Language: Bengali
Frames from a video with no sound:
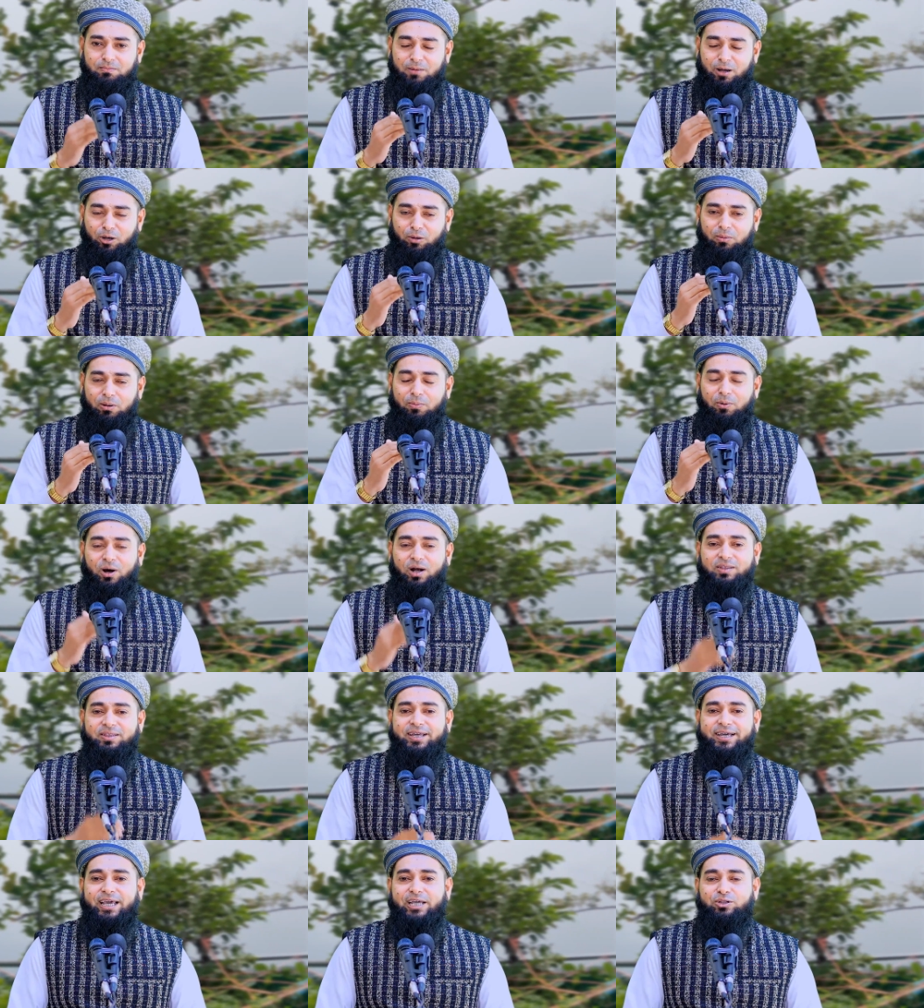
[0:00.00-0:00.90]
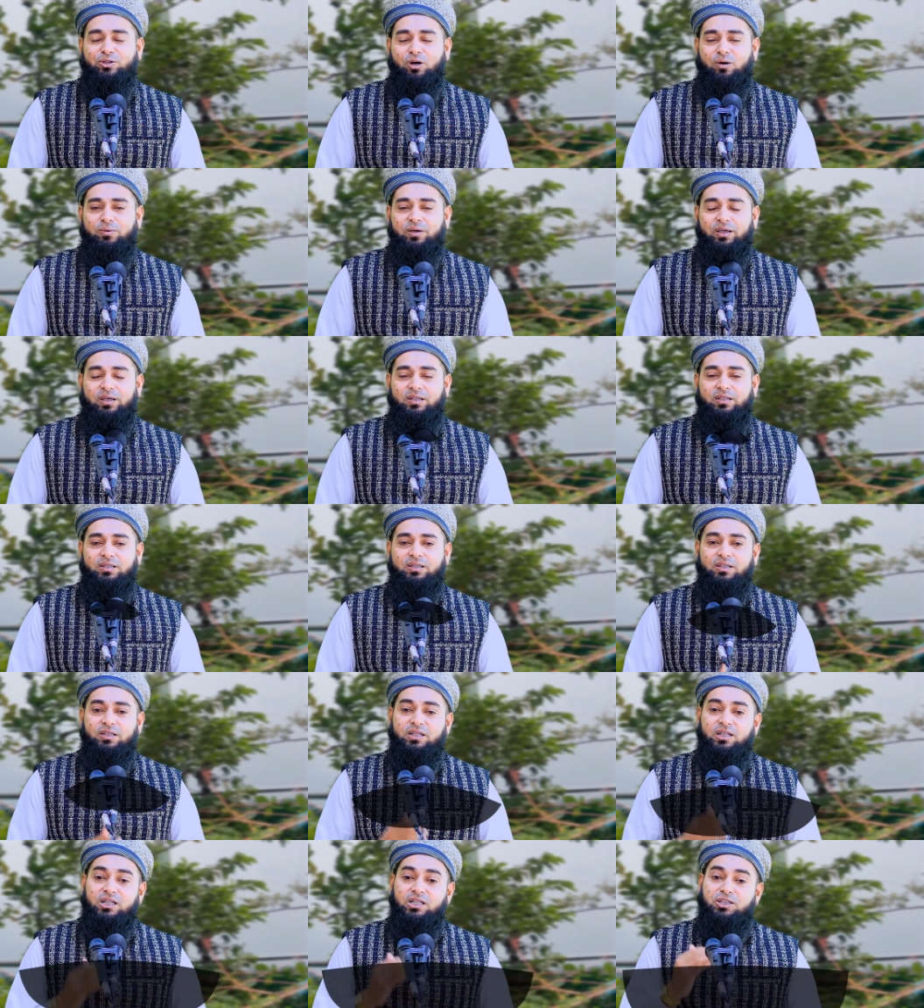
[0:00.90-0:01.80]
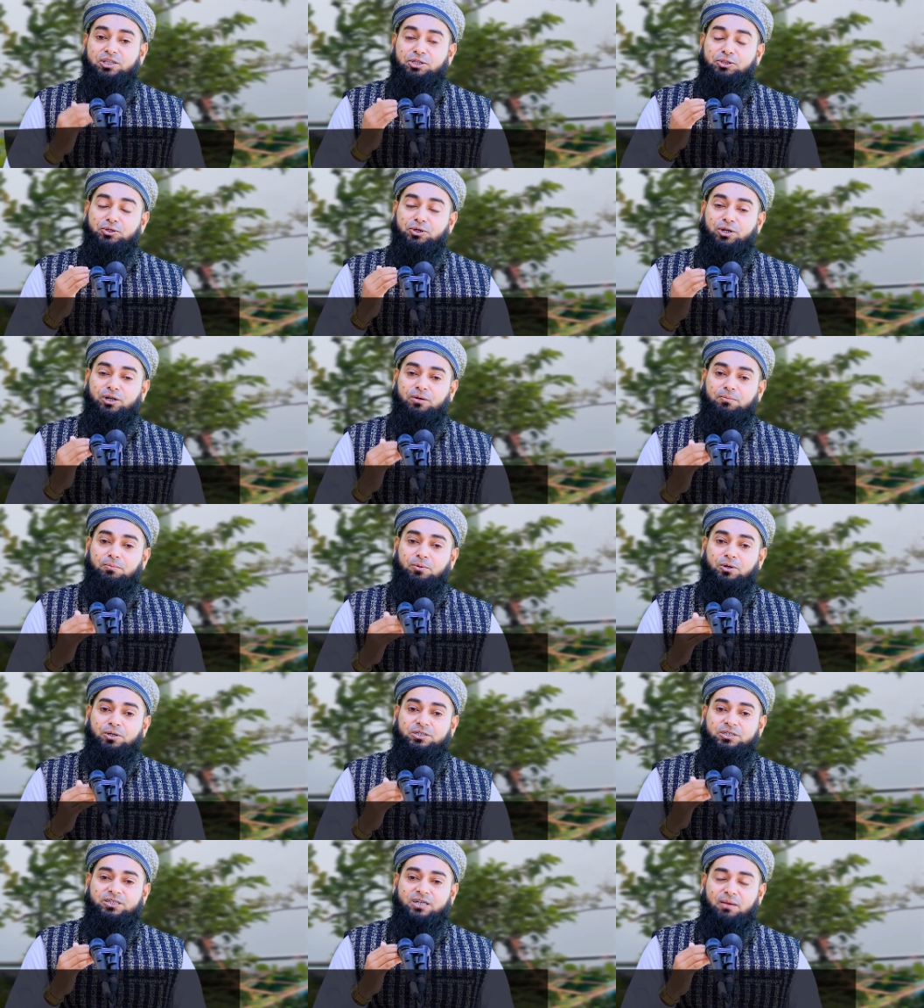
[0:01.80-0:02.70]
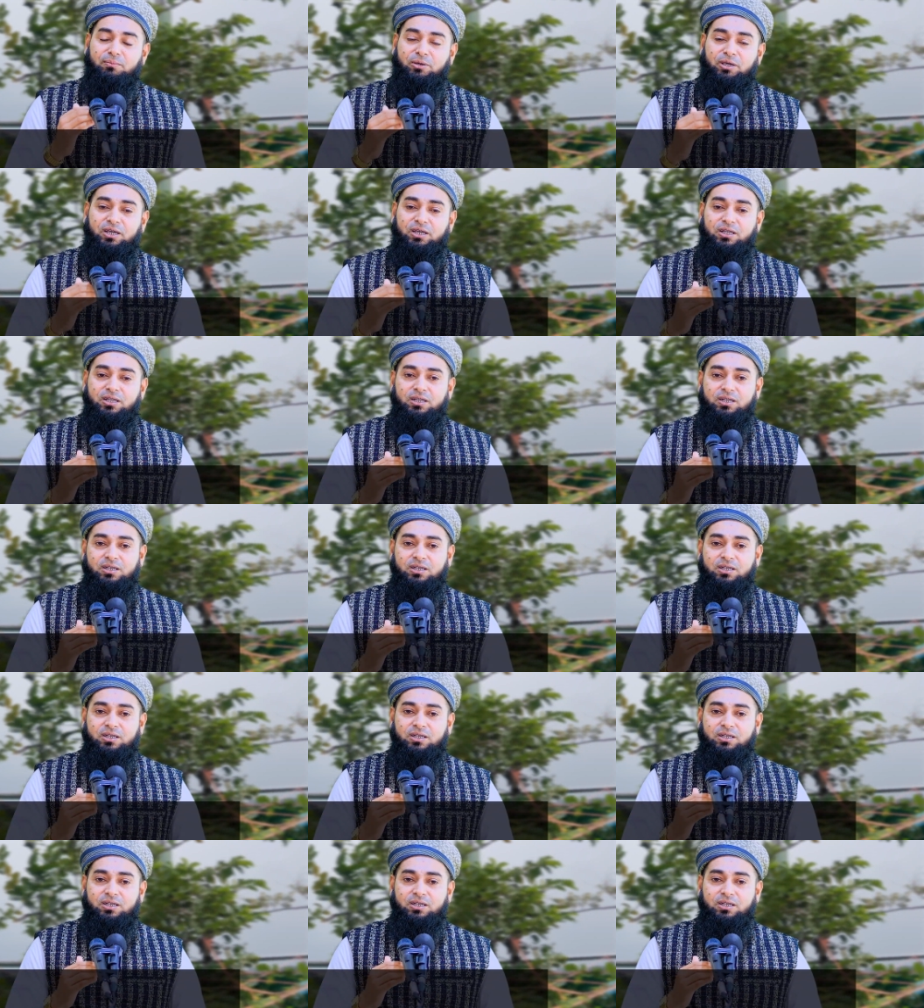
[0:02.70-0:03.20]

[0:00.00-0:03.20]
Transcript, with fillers: ভালো ব্যবহার দেখাইতে হবে তৃতীয় নম্বর স্বামী